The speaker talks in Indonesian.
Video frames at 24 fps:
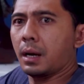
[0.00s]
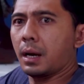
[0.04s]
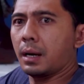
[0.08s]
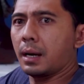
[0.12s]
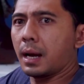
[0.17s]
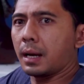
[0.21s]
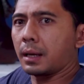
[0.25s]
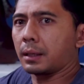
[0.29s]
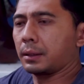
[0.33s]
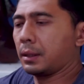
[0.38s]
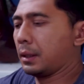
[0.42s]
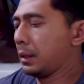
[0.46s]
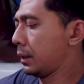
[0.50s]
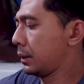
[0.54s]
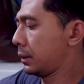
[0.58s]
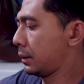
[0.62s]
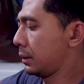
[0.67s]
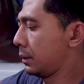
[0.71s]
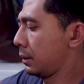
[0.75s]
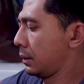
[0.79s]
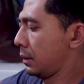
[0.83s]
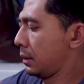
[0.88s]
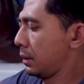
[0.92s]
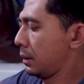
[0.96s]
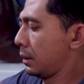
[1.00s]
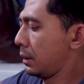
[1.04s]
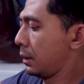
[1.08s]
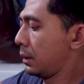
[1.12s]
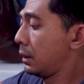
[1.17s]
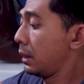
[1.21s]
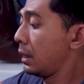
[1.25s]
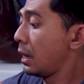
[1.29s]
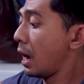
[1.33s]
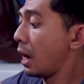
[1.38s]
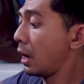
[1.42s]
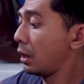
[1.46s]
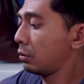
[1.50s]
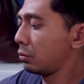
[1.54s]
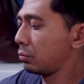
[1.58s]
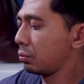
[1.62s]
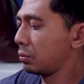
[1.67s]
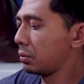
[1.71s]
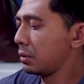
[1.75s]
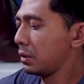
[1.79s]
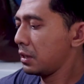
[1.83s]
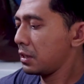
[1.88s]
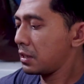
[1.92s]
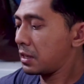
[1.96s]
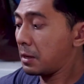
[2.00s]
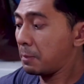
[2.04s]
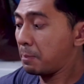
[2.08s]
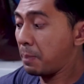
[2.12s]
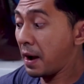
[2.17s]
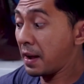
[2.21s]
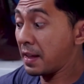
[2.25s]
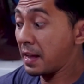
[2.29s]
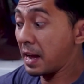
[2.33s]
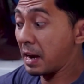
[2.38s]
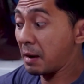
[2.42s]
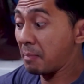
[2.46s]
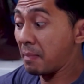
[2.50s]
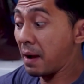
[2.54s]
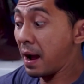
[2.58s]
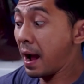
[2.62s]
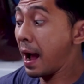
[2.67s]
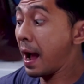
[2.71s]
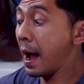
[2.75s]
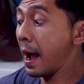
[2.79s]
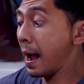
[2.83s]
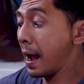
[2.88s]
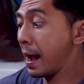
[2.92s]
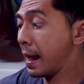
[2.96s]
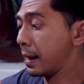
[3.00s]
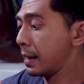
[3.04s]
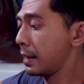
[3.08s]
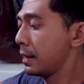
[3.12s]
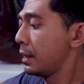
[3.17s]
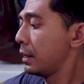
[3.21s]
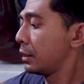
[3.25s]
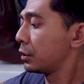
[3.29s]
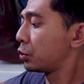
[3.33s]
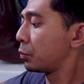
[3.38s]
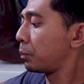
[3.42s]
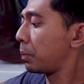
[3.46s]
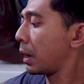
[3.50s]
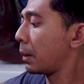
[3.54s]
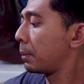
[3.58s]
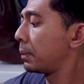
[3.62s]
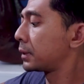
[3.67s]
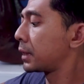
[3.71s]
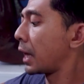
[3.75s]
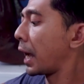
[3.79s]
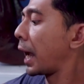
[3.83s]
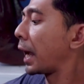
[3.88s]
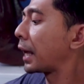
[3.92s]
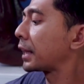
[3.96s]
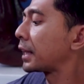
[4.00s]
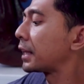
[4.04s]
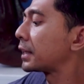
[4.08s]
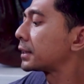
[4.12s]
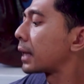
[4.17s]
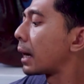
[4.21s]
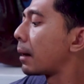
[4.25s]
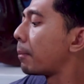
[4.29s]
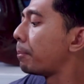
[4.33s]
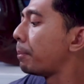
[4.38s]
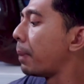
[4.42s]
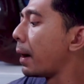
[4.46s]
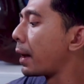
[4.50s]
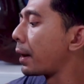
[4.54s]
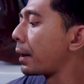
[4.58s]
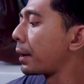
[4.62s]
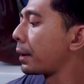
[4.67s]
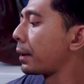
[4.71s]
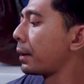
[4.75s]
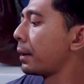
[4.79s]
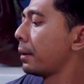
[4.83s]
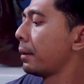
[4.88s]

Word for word: dia kan artis. Dia itu dibayar mahal supaya bisa acting sabar.